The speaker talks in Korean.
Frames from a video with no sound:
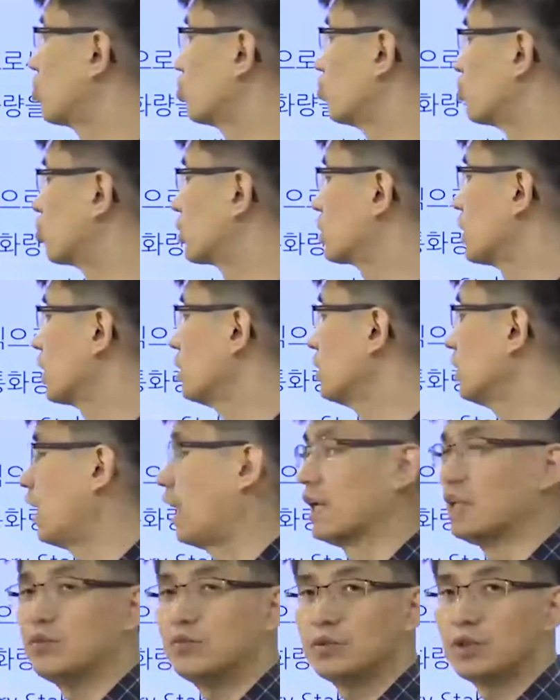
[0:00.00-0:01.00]
국채는
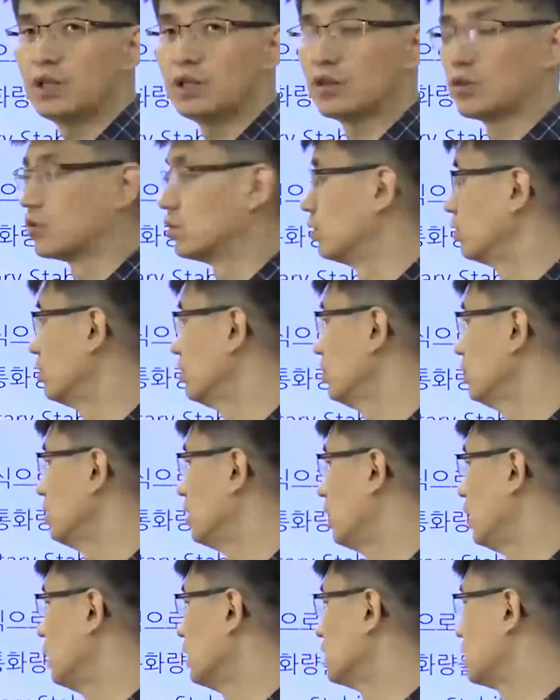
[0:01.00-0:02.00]
아닙니다. 이거는.
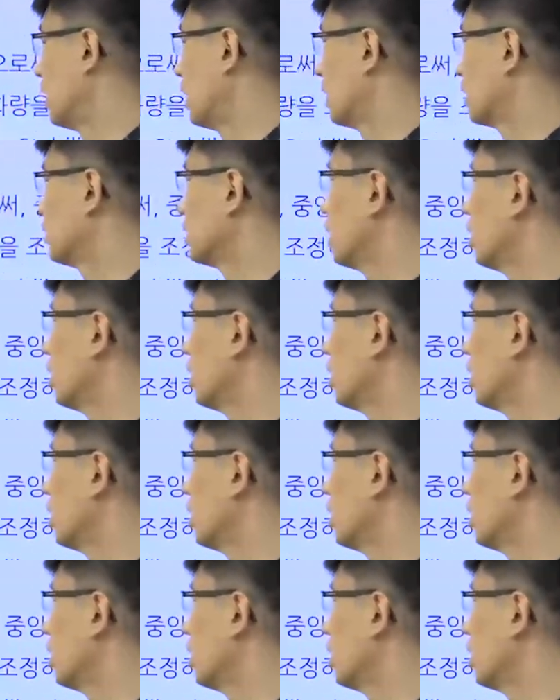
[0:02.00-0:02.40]
자, 그